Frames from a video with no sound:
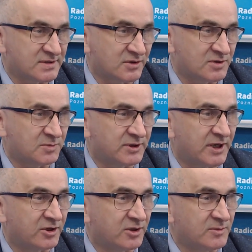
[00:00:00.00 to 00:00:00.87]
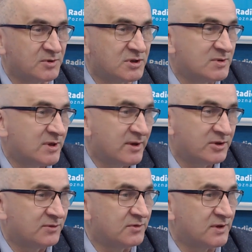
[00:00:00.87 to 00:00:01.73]
gospodarką i przy czym działa to
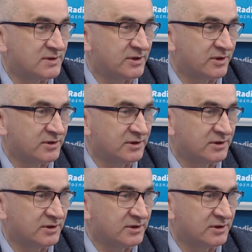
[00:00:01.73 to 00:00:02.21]
w dwie strony.